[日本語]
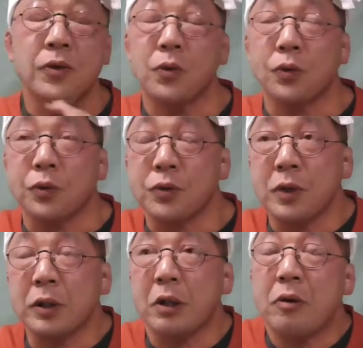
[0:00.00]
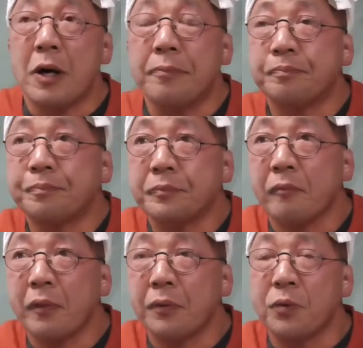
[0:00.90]
今日の夕方は
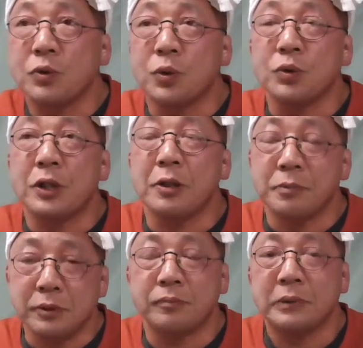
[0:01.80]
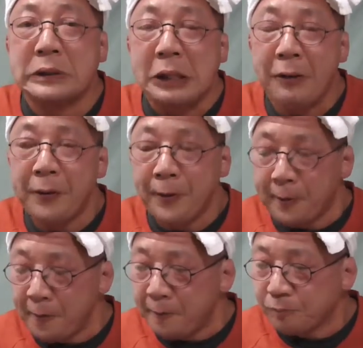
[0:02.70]
の惣菜部
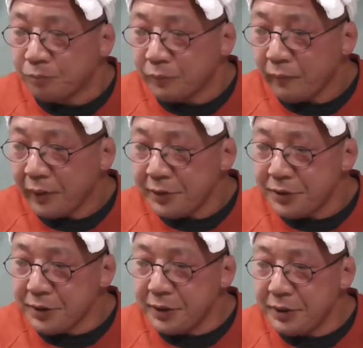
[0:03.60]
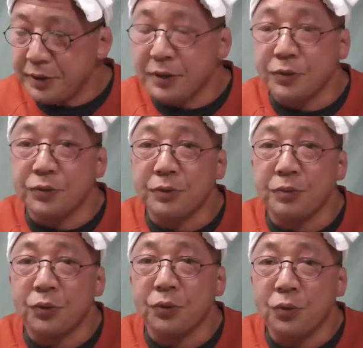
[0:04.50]
ひじきの煮
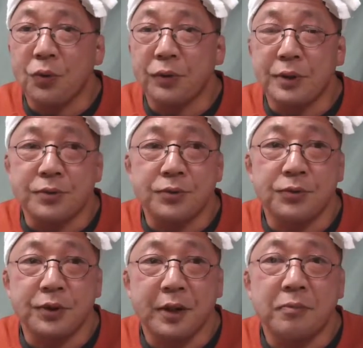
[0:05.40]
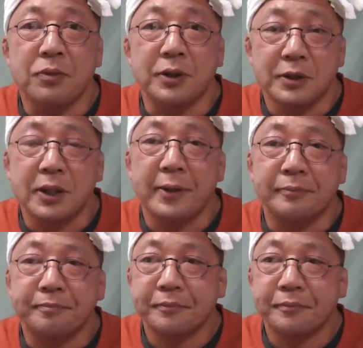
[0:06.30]
物と手作りがんもでした